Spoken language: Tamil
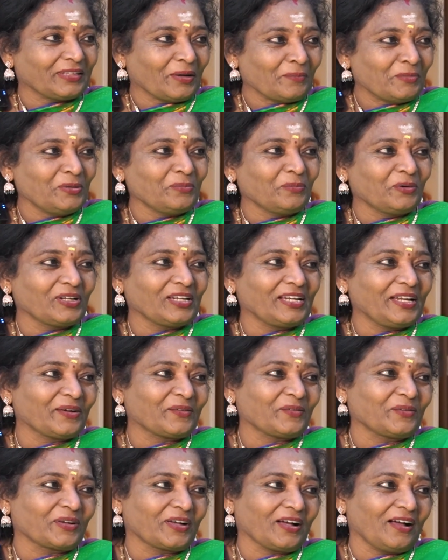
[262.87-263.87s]
தமிழ் மொழியிலே
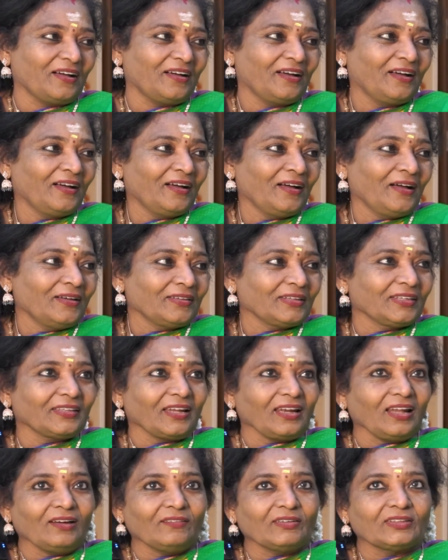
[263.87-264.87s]
கொடுக்க
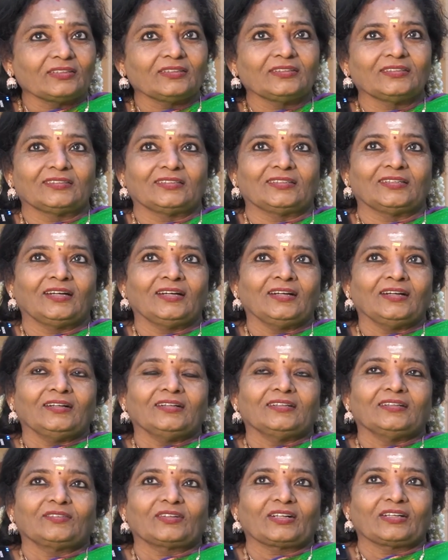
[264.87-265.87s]
இதெல்லாம் வந்து
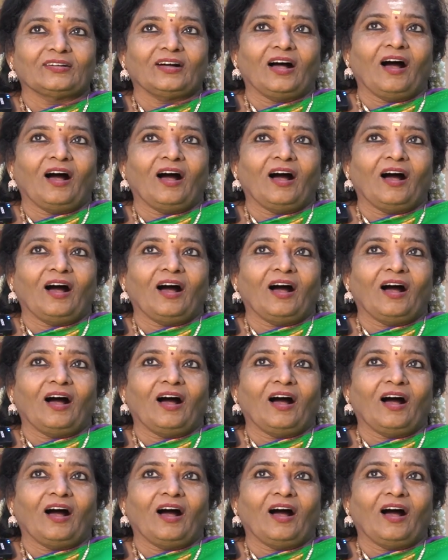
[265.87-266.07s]
ஒரு